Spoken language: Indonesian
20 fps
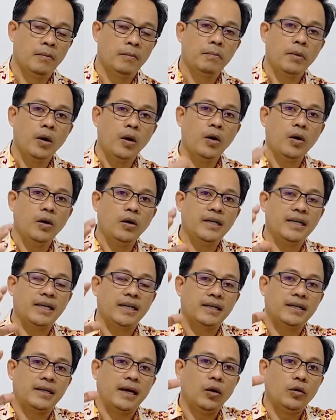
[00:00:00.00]
pohon
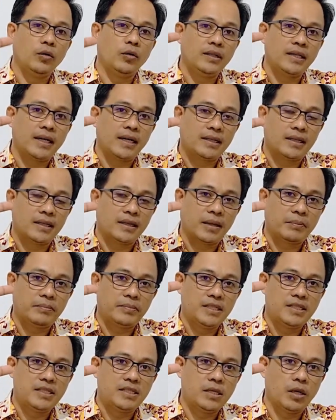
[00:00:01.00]
yang daunnya tetap
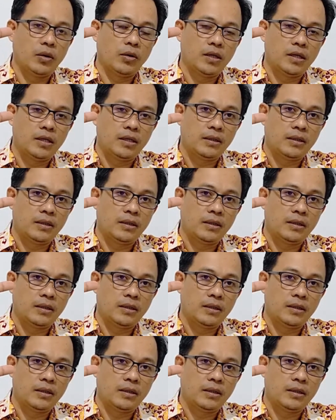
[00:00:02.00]
hijau